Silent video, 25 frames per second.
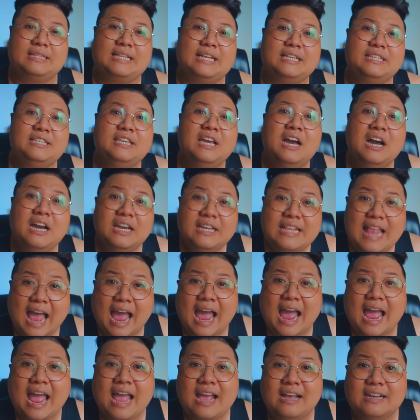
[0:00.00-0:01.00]
người ta chơi
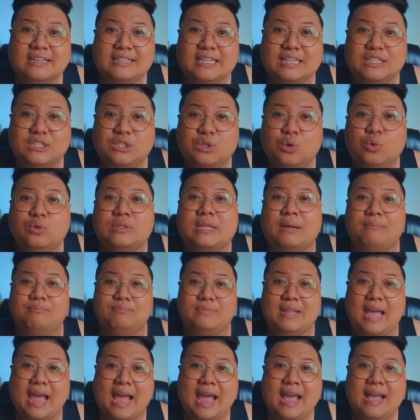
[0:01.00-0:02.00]
đá người ta sưu
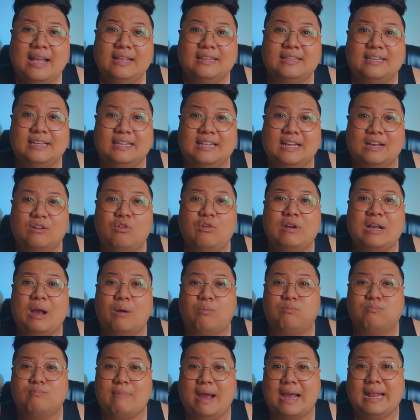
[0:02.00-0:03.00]
tầm đá thì là có
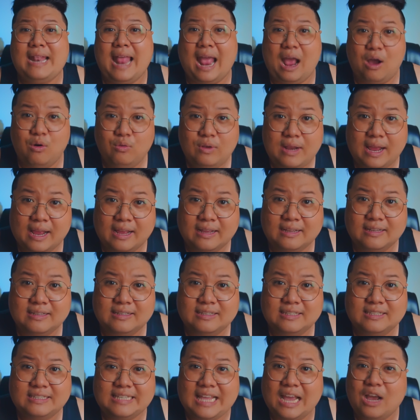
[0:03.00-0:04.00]
ngọc mã não nè
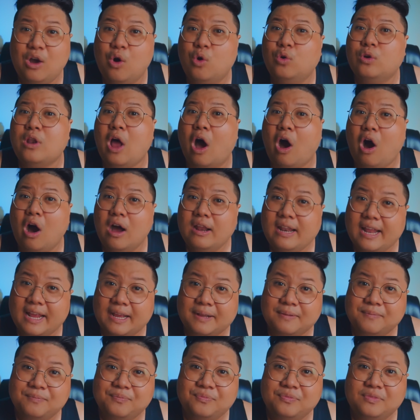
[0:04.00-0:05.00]
san hô đỏ nè